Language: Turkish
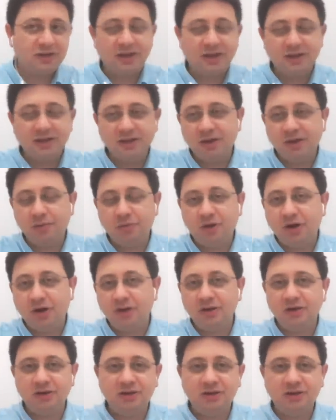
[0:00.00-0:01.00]
kendine
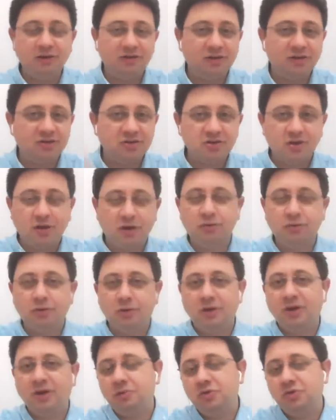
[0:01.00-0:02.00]
bağlı devlet dışı
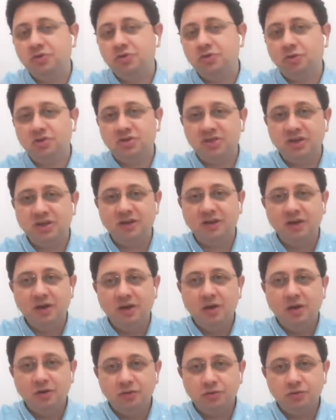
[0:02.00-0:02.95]
aktörleri birçok kişiye